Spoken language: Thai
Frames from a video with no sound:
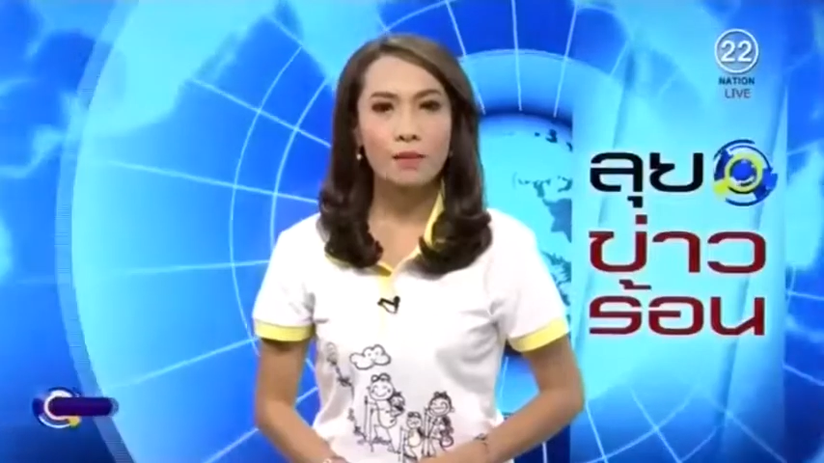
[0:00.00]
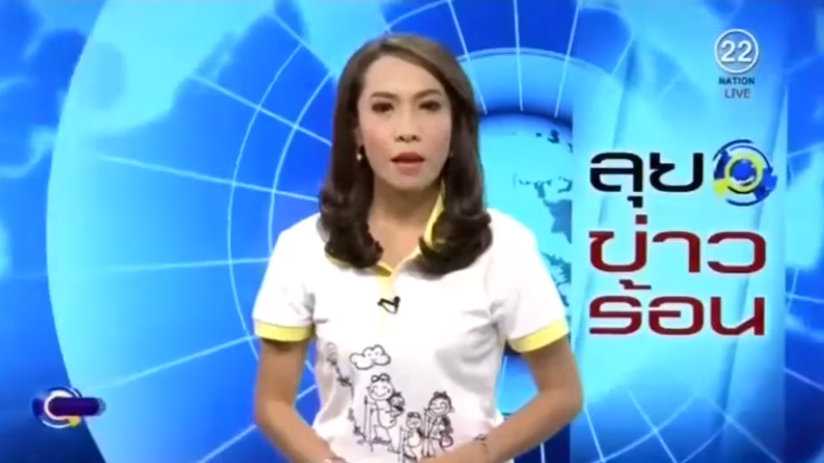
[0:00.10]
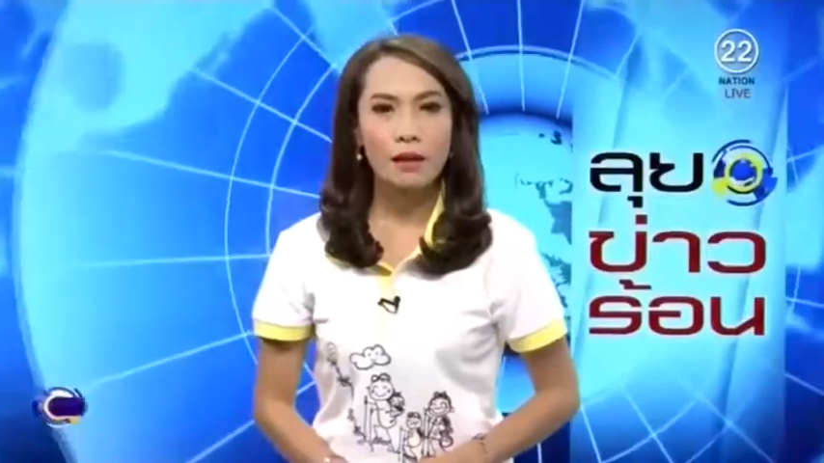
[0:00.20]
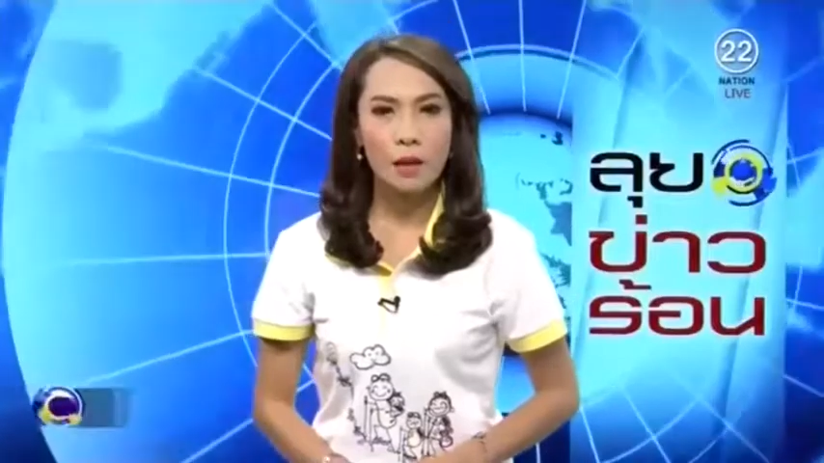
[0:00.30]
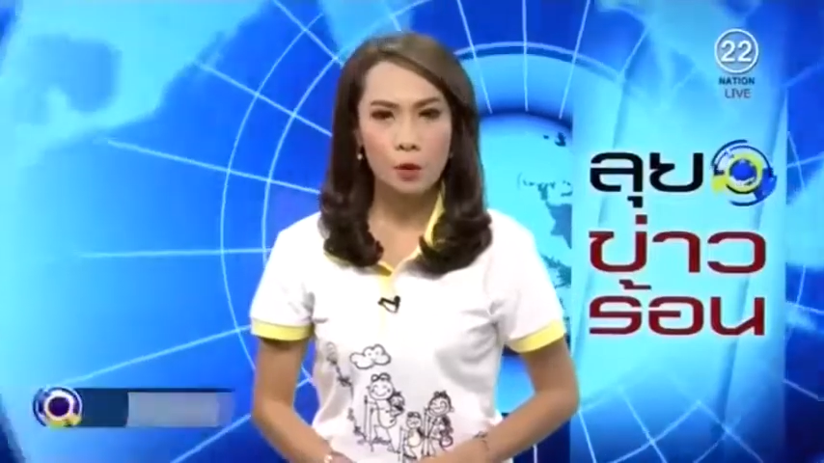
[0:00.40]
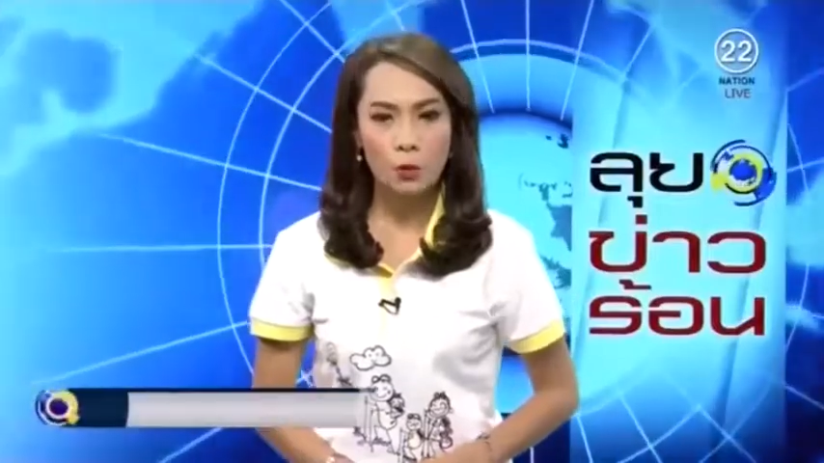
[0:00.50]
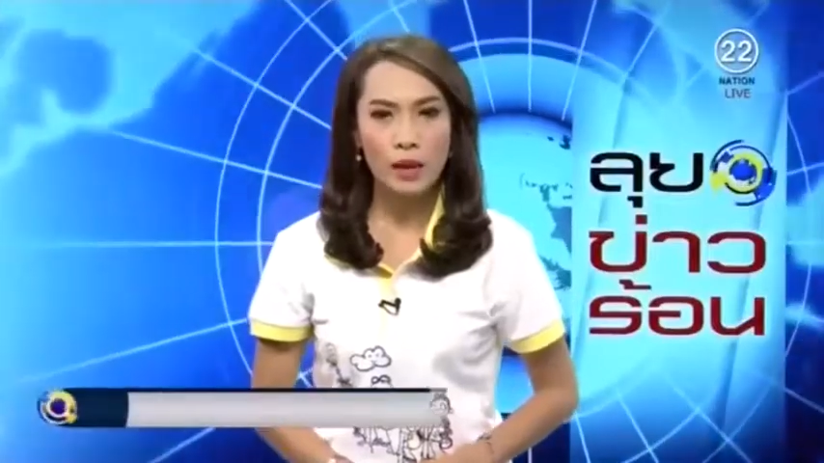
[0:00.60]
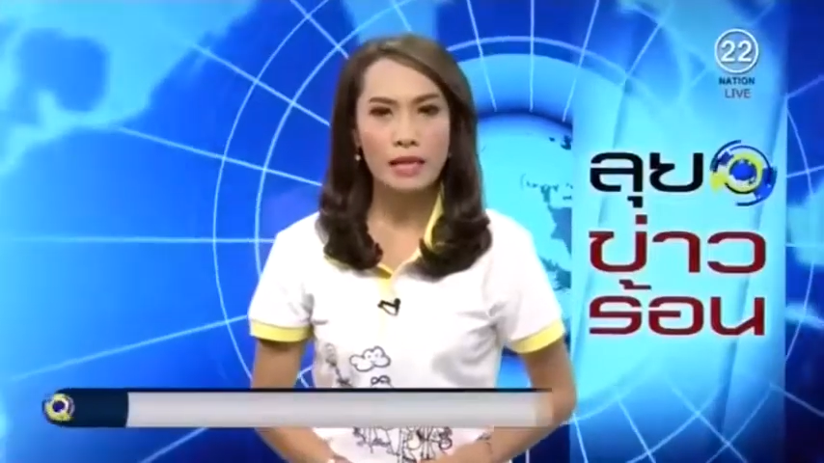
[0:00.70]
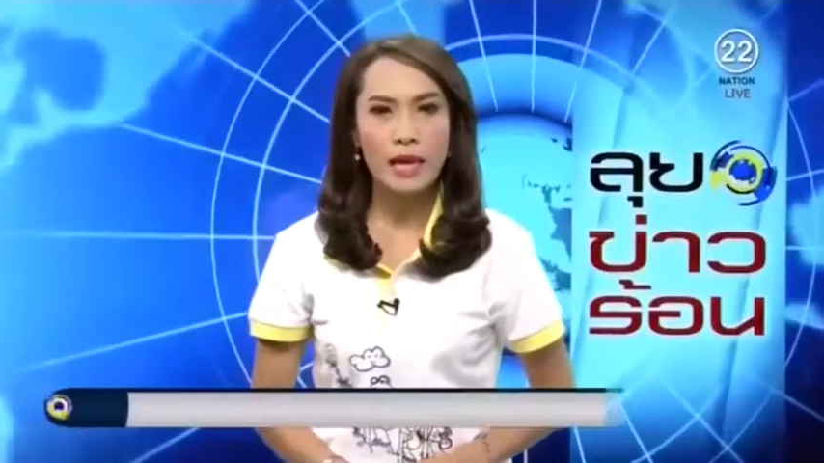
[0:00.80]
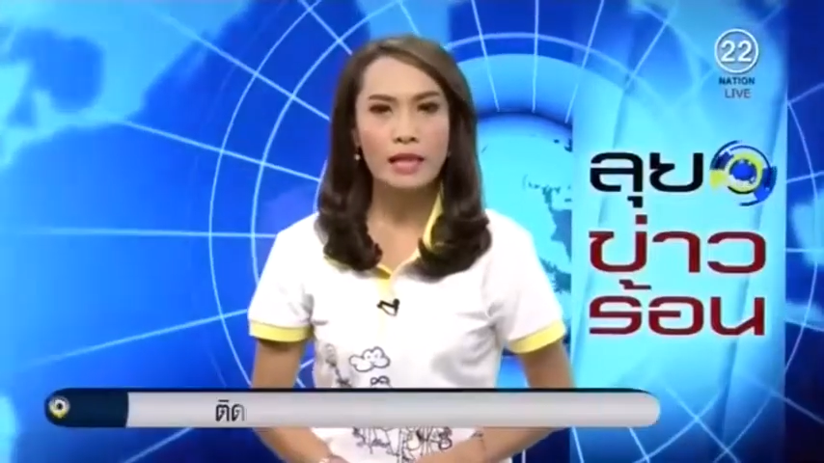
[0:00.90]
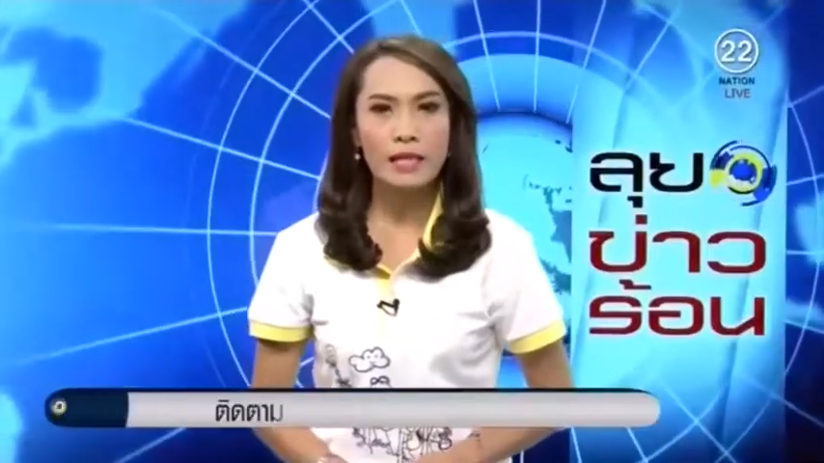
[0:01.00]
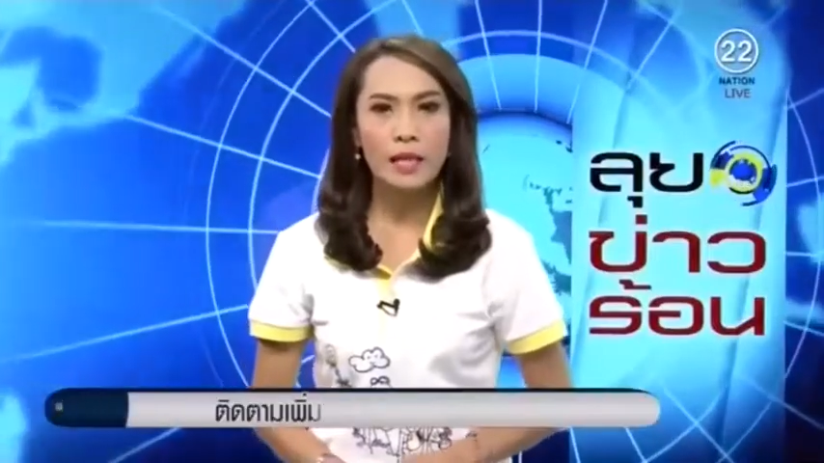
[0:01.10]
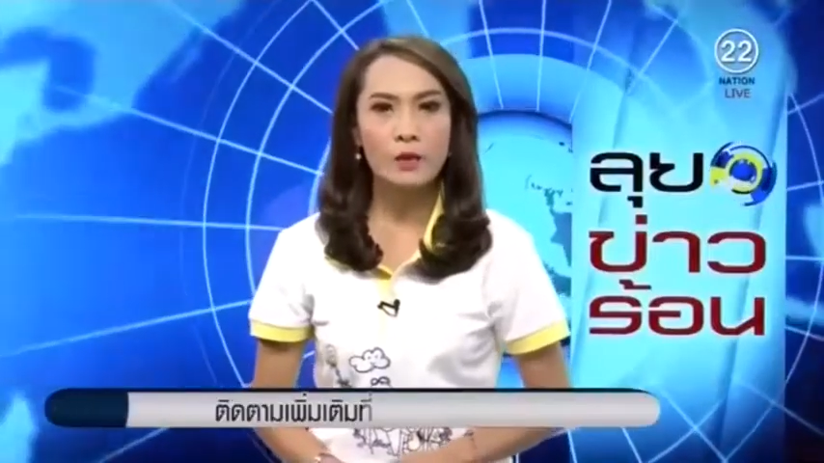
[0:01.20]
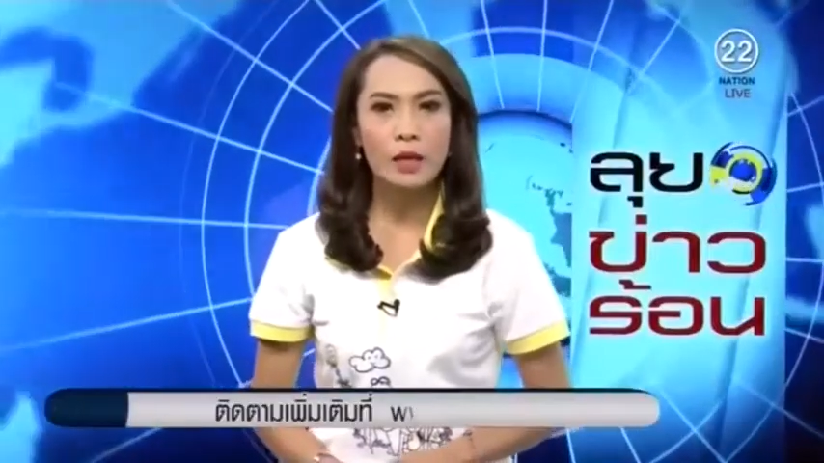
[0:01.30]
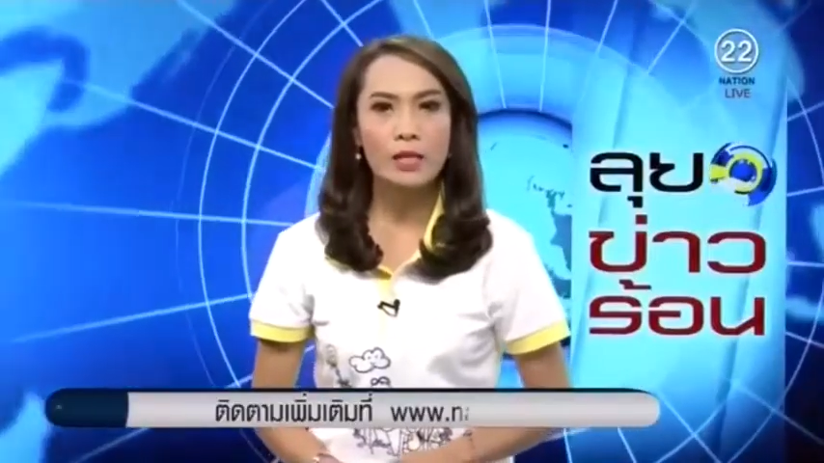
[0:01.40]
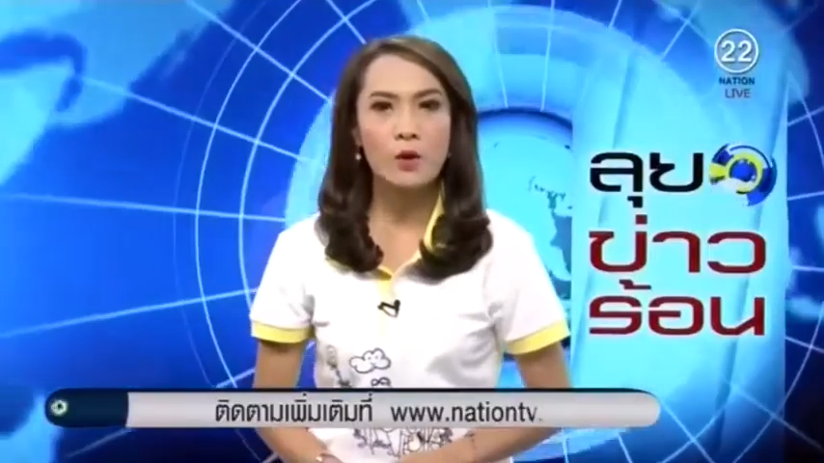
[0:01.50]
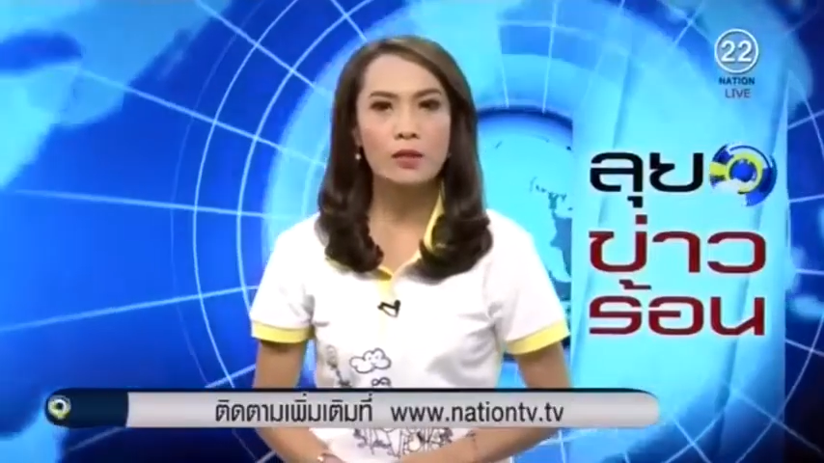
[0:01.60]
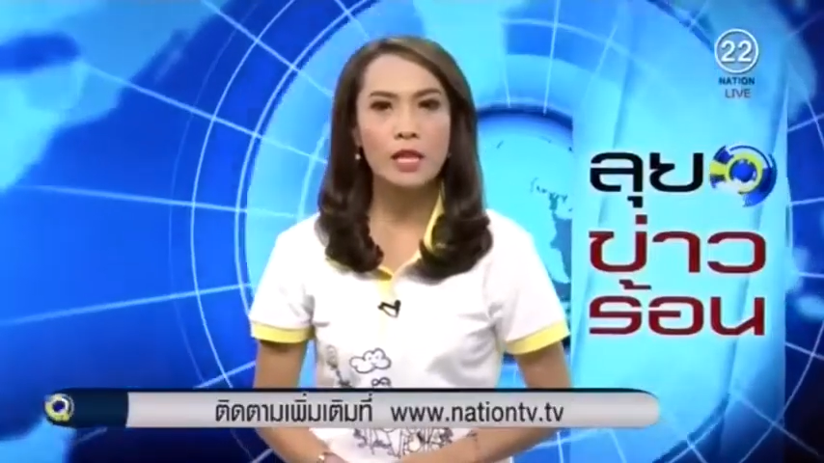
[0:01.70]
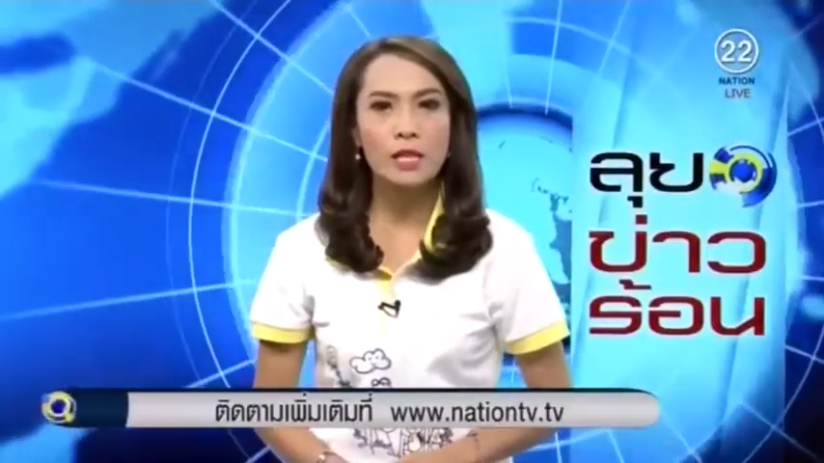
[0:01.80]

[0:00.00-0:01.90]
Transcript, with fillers: นกำลังรับชมเนชั่นทีวีช่อง